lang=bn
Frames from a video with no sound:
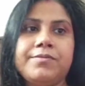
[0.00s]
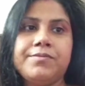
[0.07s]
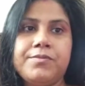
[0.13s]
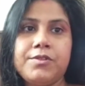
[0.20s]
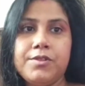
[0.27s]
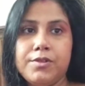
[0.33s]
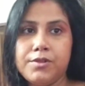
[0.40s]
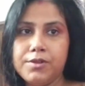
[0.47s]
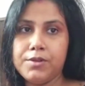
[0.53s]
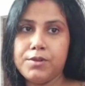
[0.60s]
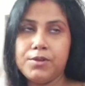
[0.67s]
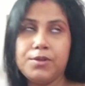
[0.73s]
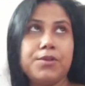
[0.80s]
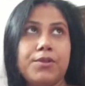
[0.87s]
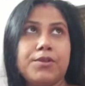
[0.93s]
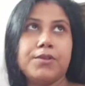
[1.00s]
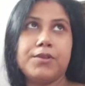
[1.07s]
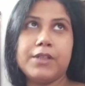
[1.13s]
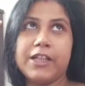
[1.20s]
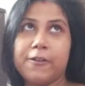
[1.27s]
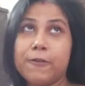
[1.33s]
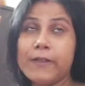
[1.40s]
চলো তো
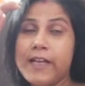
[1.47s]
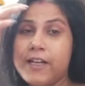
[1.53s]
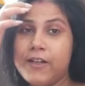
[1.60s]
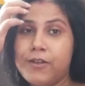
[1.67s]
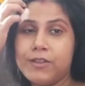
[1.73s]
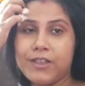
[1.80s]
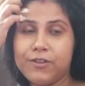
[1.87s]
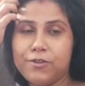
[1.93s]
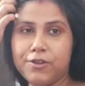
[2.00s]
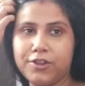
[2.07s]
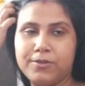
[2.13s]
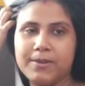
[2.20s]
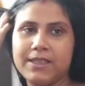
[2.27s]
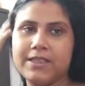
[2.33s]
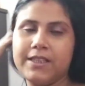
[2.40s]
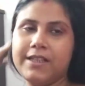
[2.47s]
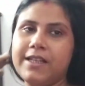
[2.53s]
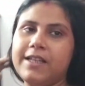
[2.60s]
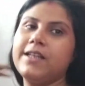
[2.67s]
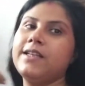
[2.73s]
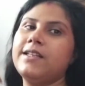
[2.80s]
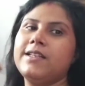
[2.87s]
এখন এগারোটা দশ বাজে
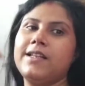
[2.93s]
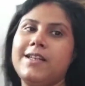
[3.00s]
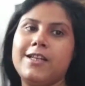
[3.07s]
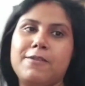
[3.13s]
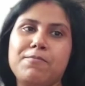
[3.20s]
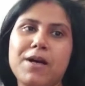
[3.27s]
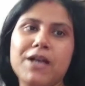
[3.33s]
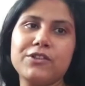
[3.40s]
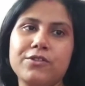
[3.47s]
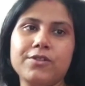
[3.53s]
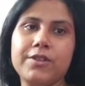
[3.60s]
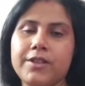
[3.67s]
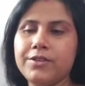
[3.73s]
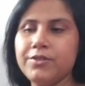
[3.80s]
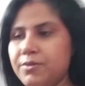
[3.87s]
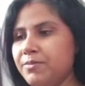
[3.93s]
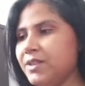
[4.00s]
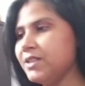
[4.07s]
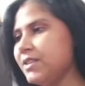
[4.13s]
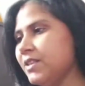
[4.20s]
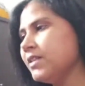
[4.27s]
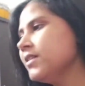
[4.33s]
খেয়ে দে বাসন টাসন
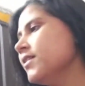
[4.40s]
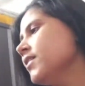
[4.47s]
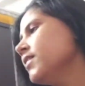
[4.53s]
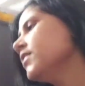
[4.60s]
মেজে